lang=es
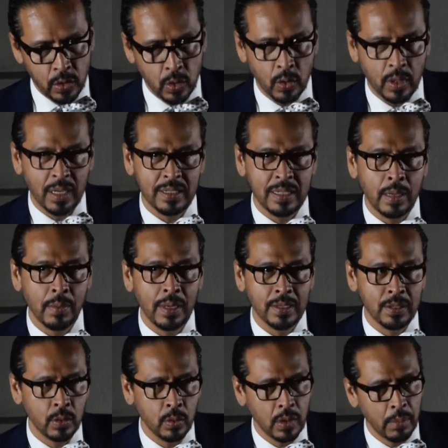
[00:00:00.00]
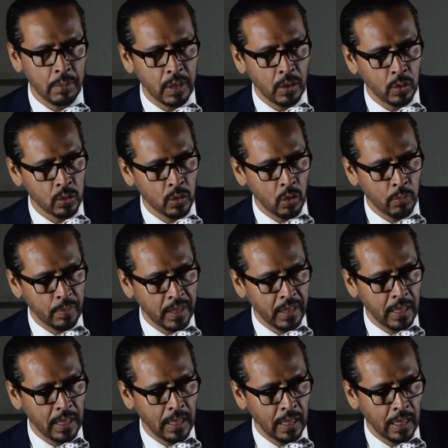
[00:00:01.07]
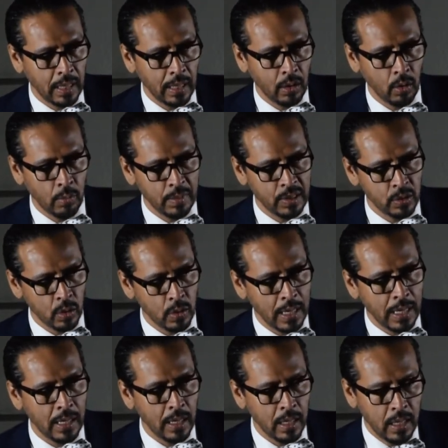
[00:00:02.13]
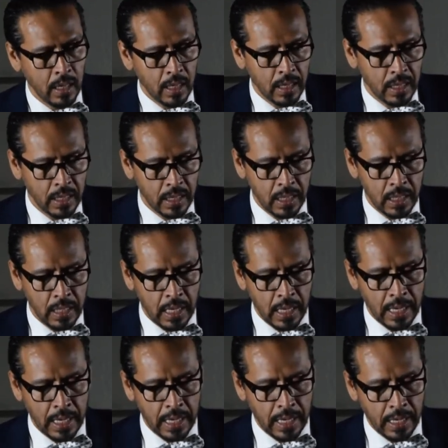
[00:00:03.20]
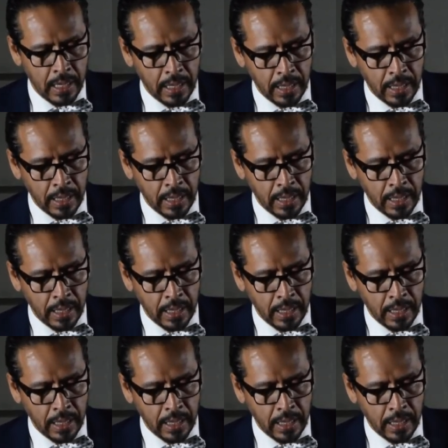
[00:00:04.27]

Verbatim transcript: yo realizaba la cirugía microscópica ah, convencional y eh,